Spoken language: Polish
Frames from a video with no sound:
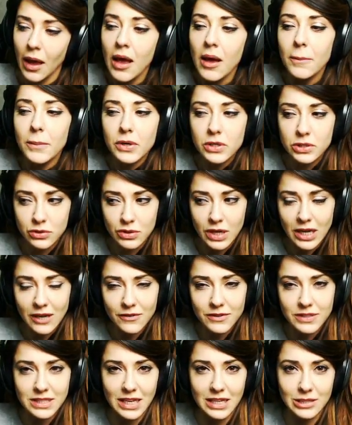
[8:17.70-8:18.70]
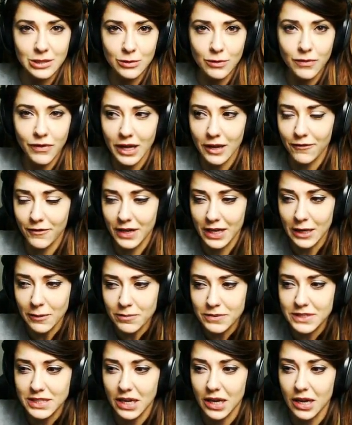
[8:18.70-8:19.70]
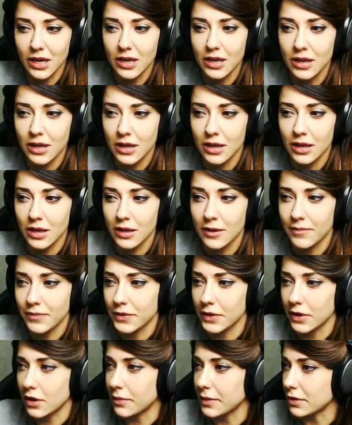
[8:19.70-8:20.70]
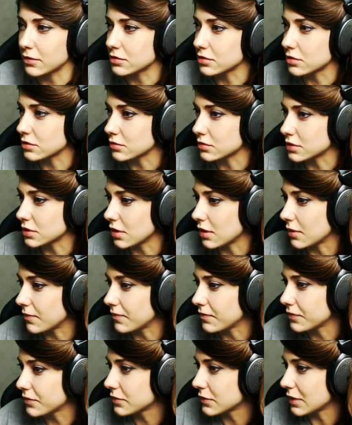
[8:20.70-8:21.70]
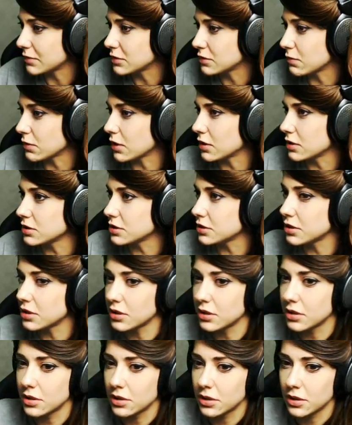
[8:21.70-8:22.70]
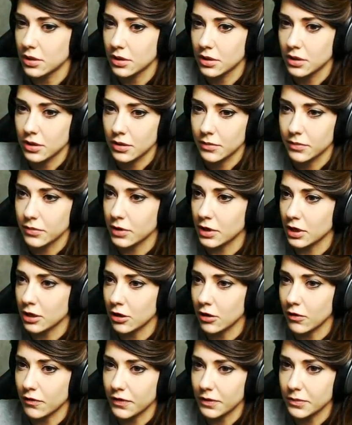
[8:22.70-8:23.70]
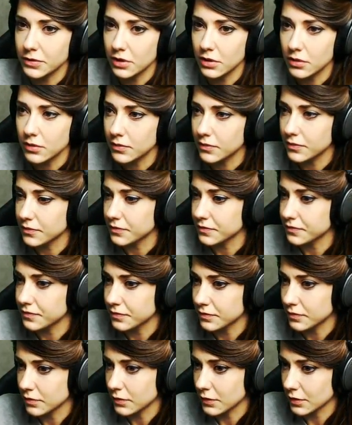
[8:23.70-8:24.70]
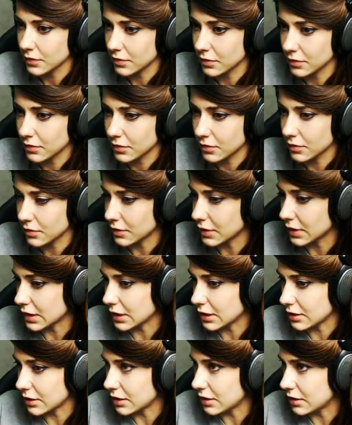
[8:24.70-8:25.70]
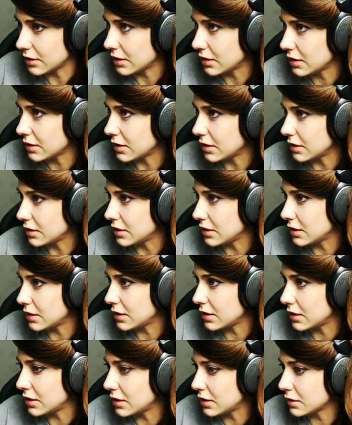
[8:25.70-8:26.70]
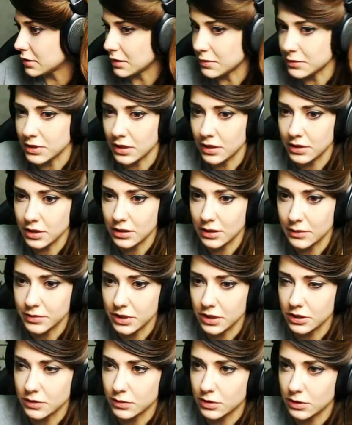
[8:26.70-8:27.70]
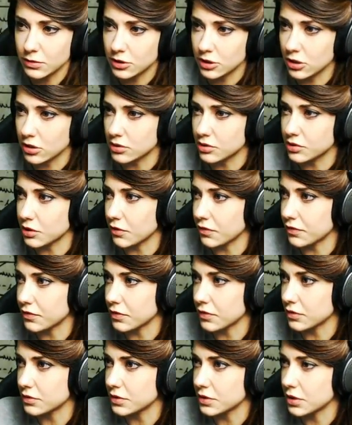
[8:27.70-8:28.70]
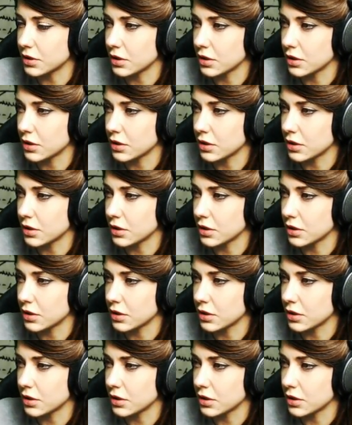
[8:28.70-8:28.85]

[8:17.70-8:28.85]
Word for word: Poszukaj wskazówek w krypcie. Dobra, już to słyszałam. Tam gdzieś mogę iść? Mogę kilofem to? Nie, nie, nie, nie. Tam się dalej nie da przejść. Możemy się tylko cofnąć.